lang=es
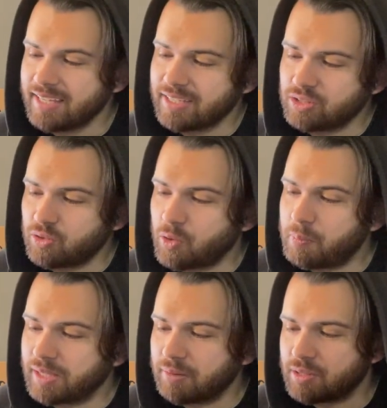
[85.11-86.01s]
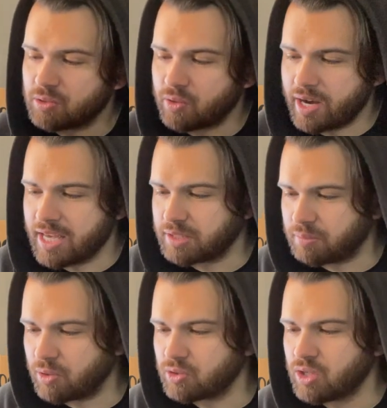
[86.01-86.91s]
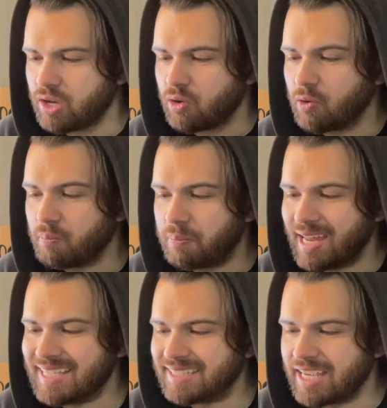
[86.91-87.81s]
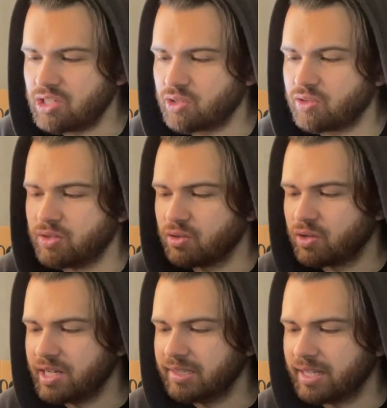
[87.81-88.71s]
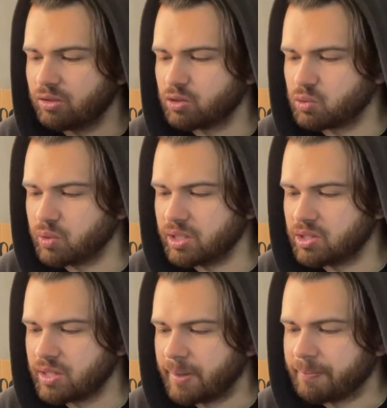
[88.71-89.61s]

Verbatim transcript: que son compatibles con Xbox, con PlayStation, con Nintendo Switch,